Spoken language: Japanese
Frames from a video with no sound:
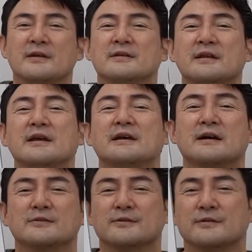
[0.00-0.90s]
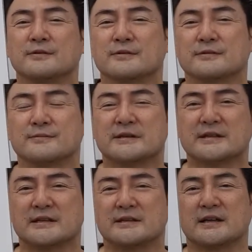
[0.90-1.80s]
であのま
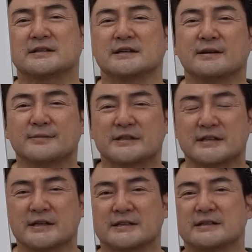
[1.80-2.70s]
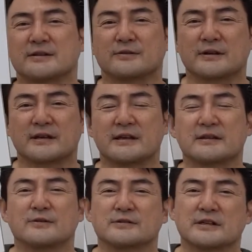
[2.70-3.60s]
さに達者な町明さんとか健
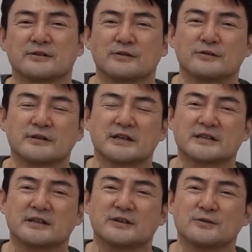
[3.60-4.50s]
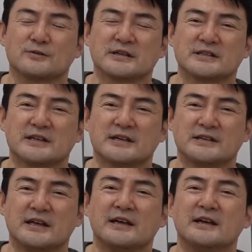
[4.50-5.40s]
直子さんという達者な人たちがい
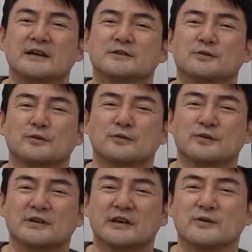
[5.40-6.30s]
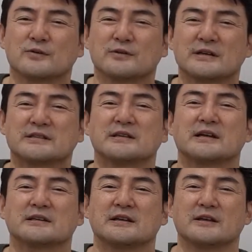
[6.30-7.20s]
てそこと引けを取らずやっ
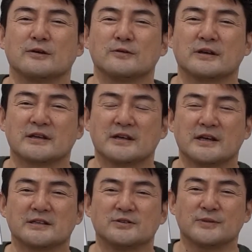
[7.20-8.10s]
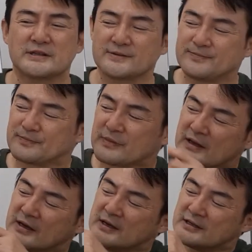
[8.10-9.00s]
てたような気がします。
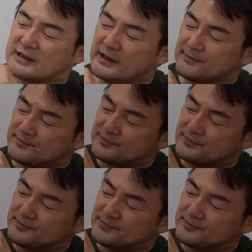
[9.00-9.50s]
で、